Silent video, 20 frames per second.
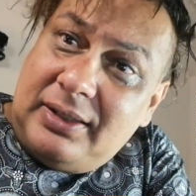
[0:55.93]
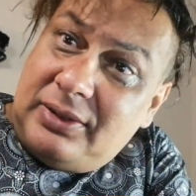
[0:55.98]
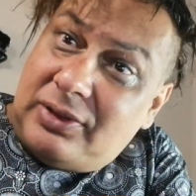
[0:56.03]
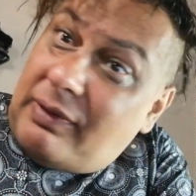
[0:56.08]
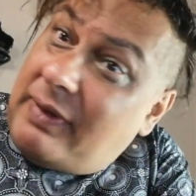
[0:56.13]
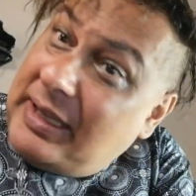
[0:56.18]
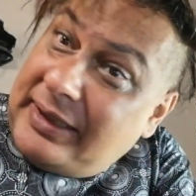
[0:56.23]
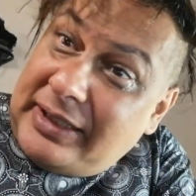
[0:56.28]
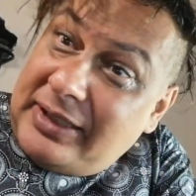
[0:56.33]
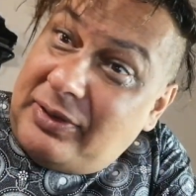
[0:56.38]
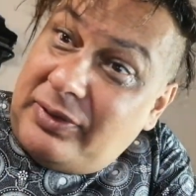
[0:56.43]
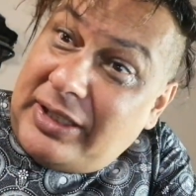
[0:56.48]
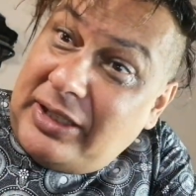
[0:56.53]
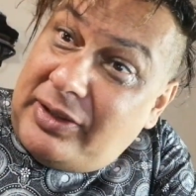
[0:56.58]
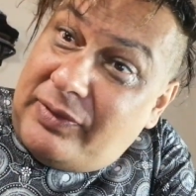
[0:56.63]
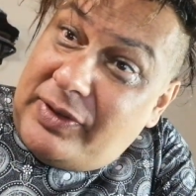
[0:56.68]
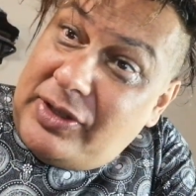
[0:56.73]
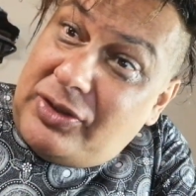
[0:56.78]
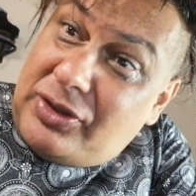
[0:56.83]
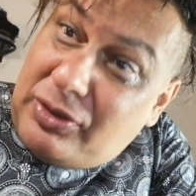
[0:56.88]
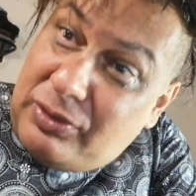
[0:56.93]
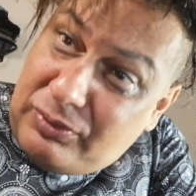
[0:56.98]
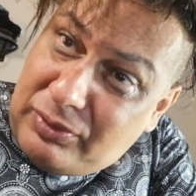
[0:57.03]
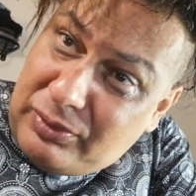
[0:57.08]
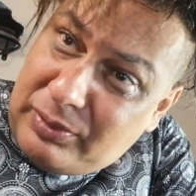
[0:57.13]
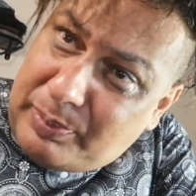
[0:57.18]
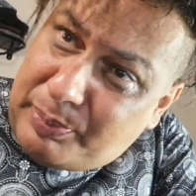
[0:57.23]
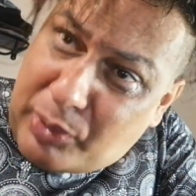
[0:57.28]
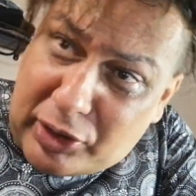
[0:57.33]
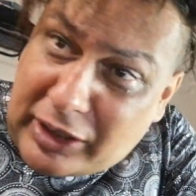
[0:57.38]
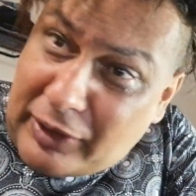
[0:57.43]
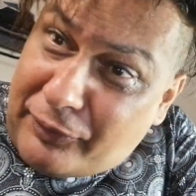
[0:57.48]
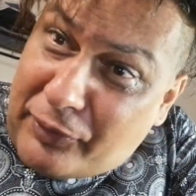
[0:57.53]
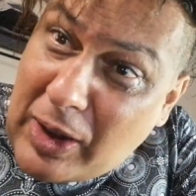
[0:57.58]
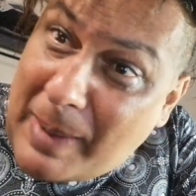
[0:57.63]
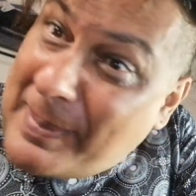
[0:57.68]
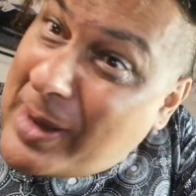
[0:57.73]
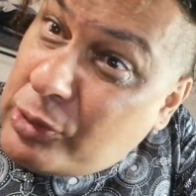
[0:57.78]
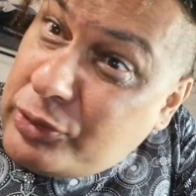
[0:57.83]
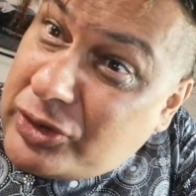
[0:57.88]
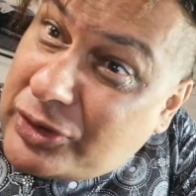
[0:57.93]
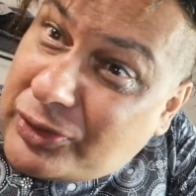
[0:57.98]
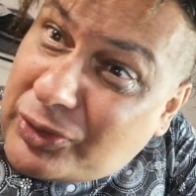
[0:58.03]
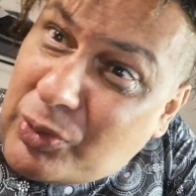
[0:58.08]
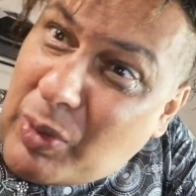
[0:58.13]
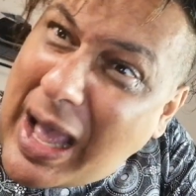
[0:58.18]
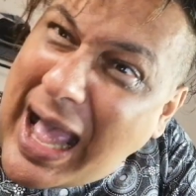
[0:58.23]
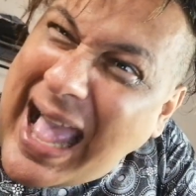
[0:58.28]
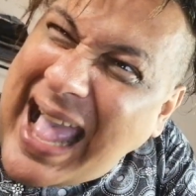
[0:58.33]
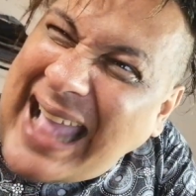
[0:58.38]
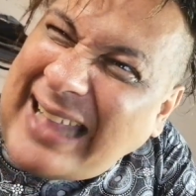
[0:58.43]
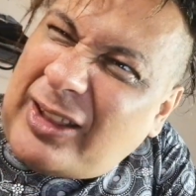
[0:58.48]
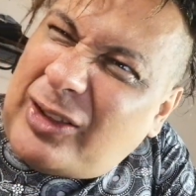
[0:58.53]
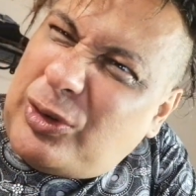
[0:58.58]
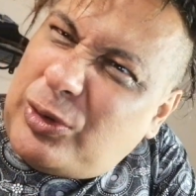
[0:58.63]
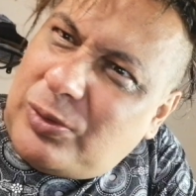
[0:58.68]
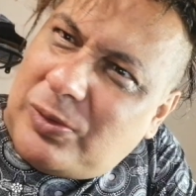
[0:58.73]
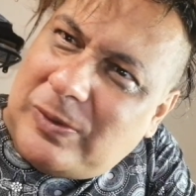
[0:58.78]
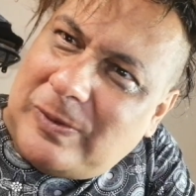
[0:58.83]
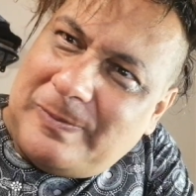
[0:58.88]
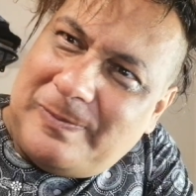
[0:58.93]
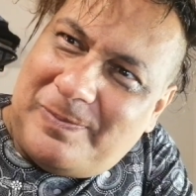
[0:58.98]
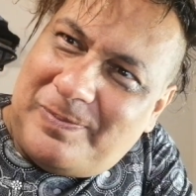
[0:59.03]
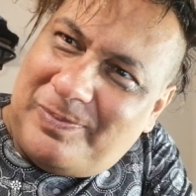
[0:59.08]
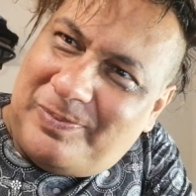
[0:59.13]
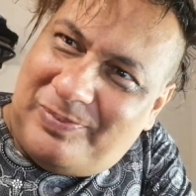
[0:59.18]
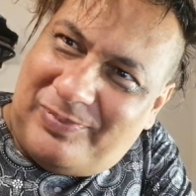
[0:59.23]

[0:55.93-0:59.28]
Isso vai ter 221, porque foi amaldiçoado.